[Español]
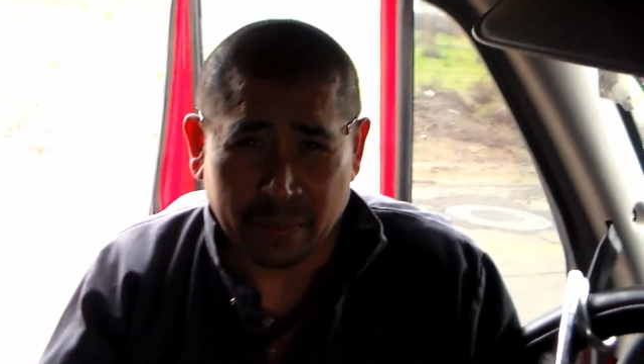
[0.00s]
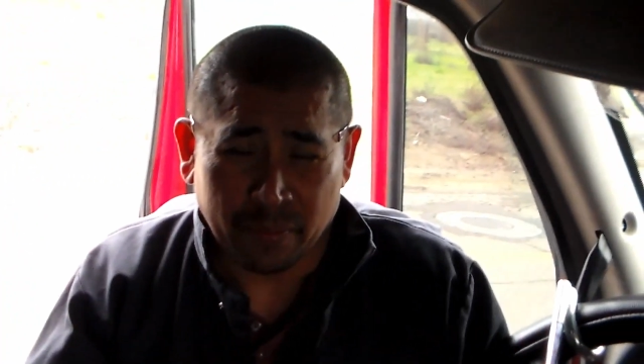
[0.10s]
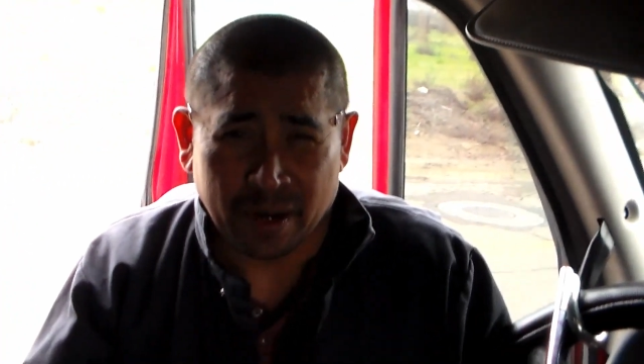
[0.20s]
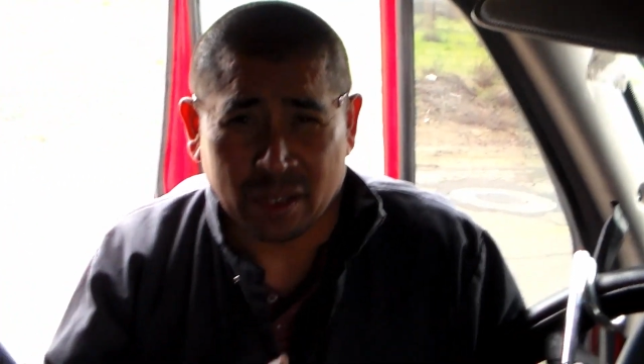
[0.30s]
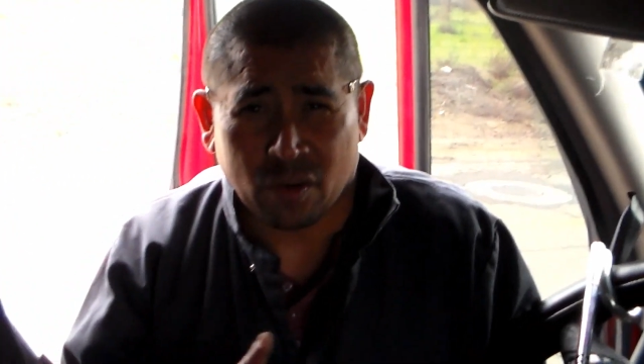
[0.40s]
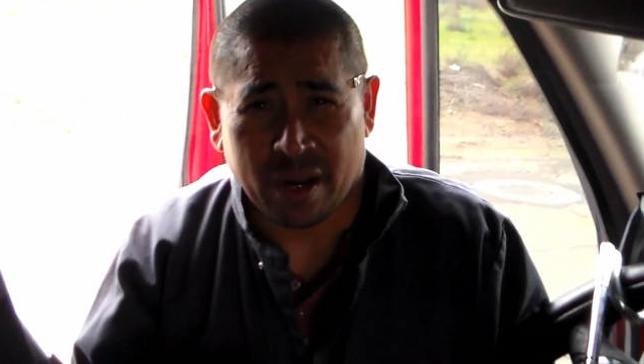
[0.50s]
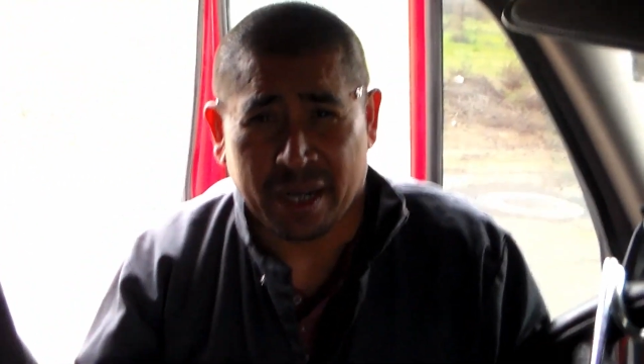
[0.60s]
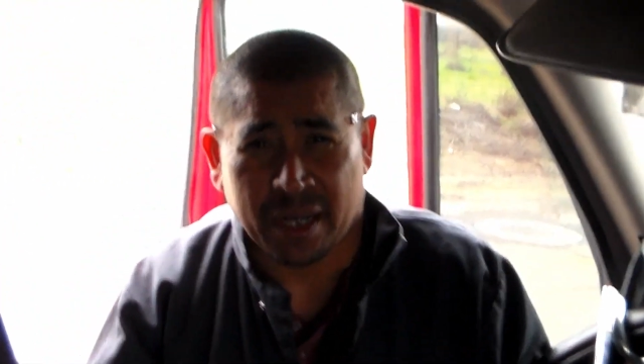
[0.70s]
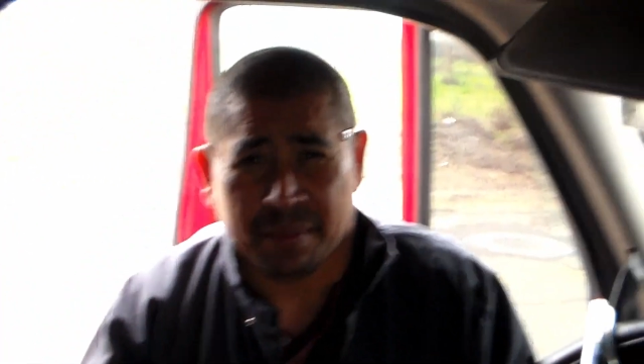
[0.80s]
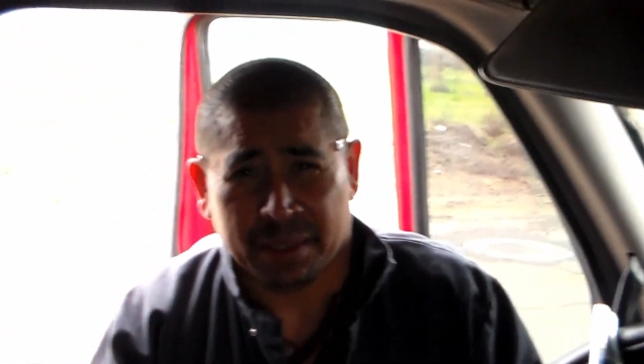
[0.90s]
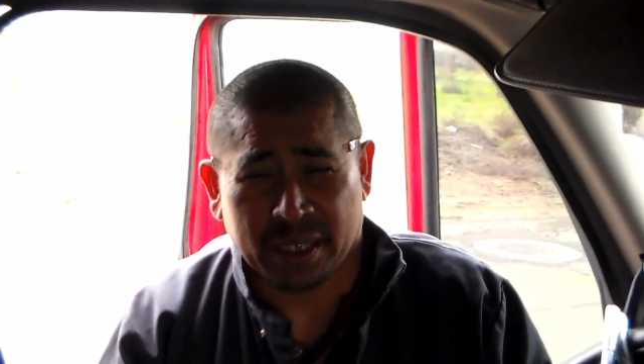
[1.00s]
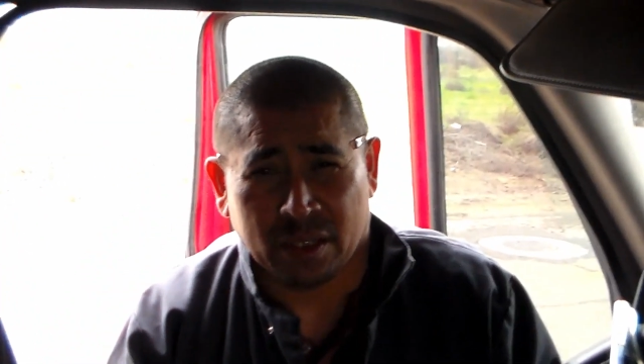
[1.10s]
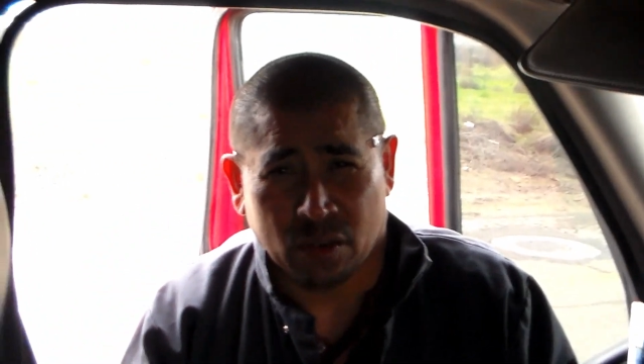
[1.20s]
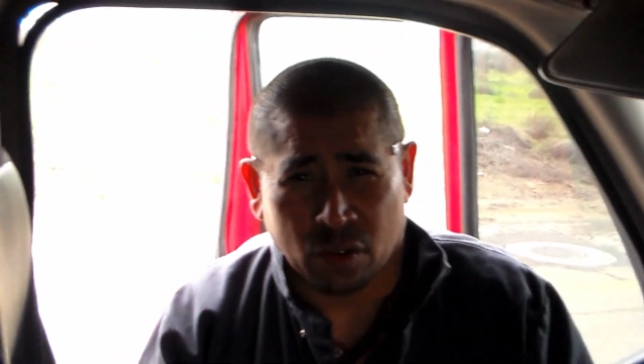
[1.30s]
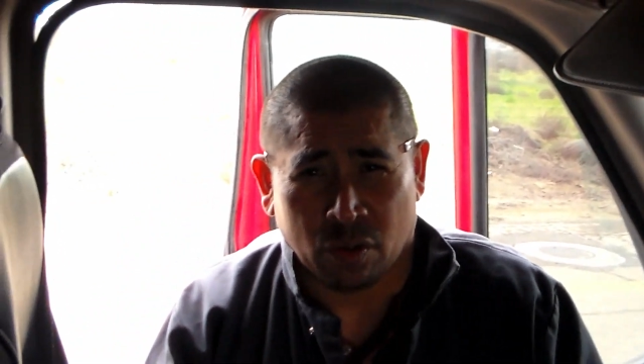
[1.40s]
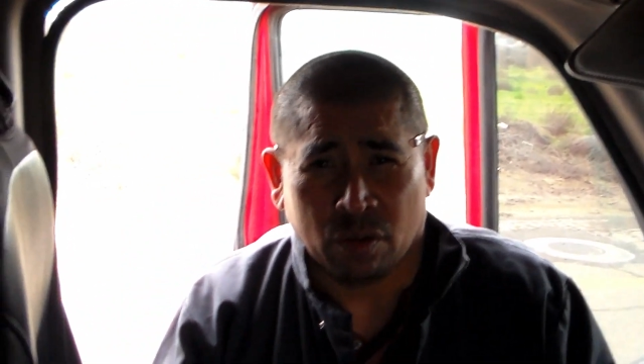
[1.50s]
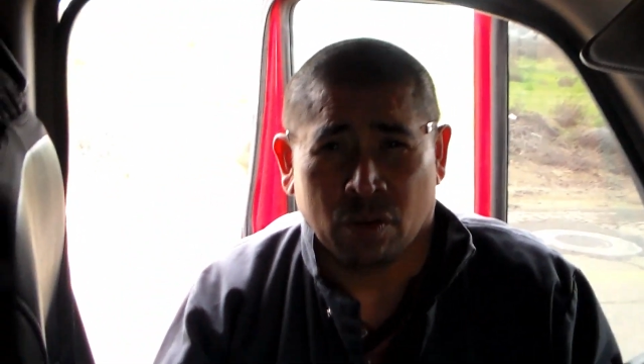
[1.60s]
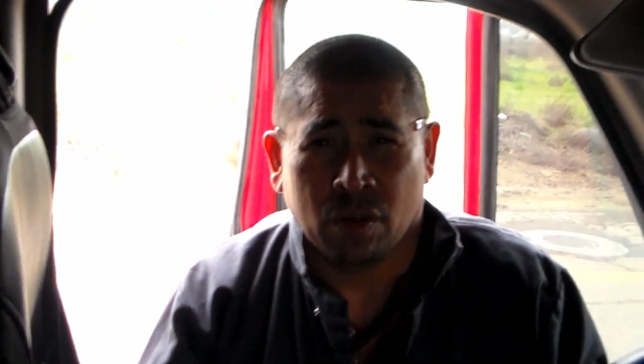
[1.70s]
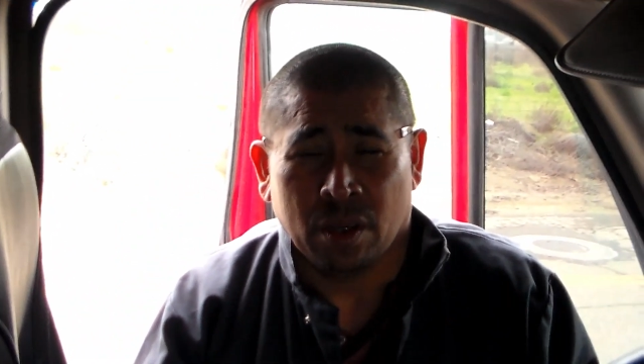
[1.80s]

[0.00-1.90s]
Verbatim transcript: queda fugando aire, a veces no.